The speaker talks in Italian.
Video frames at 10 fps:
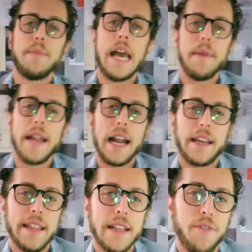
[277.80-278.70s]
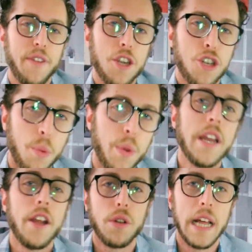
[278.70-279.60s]
me I'm an architect finisce qui,
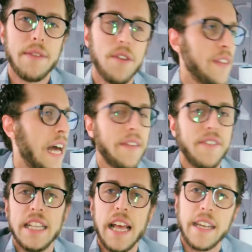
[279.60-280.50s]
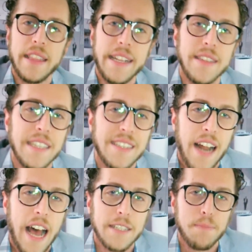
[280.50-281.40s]
ricordatevi, fidatevi degli architetti.
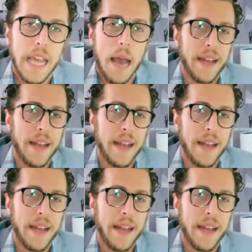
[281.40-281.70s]
Trust me I'm an